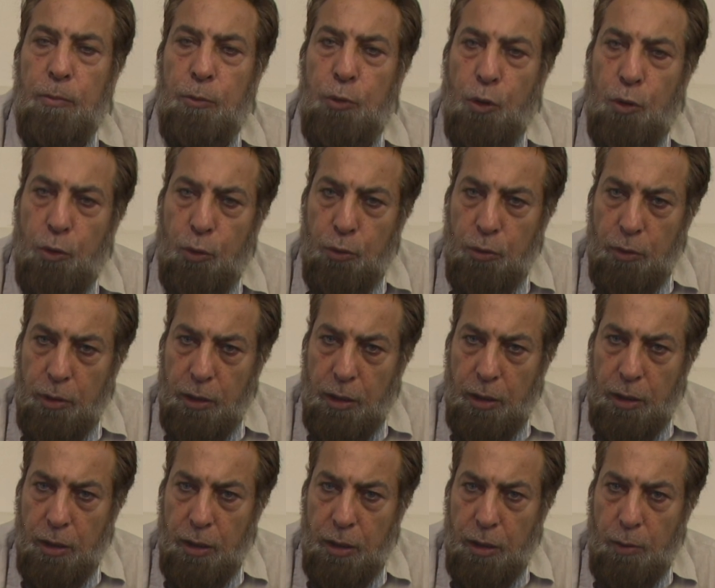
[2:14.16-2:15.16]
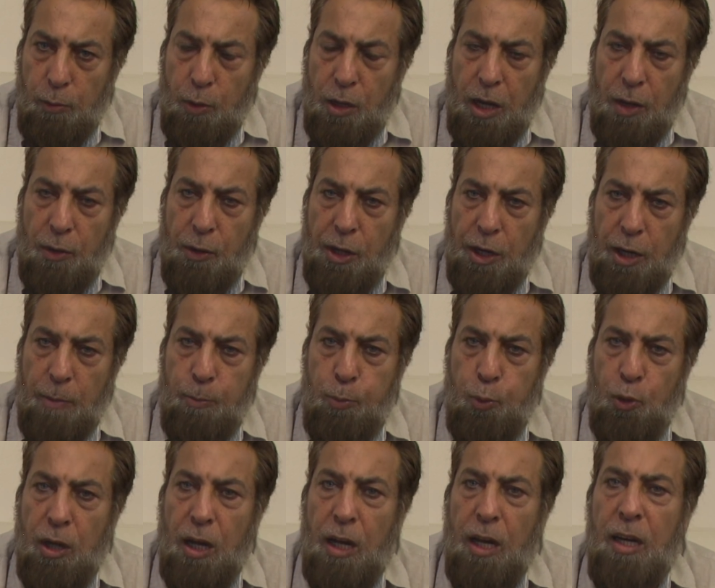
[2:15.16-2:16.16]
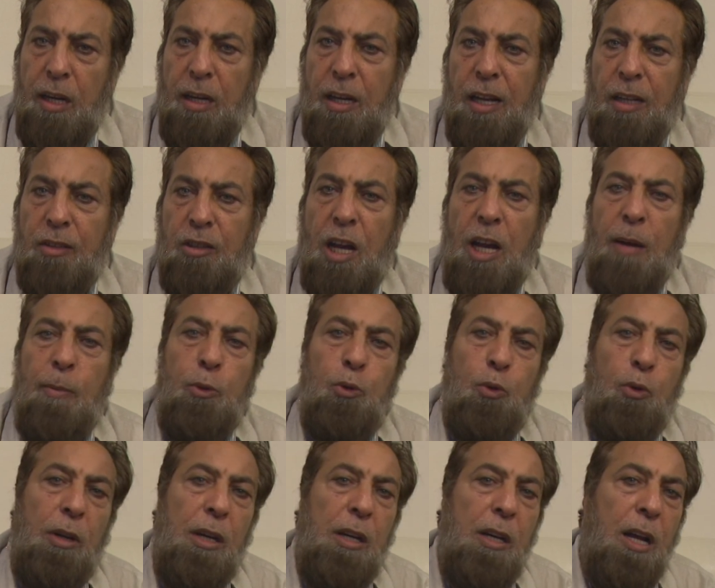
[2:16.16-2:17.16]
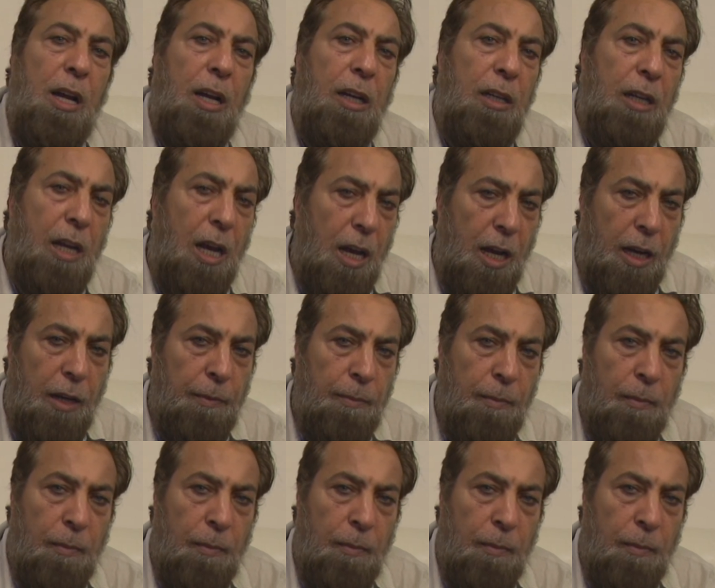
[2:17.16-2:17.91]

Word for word: تأخذ آه، وقضى ربك ألا تعبدوا إلا إياه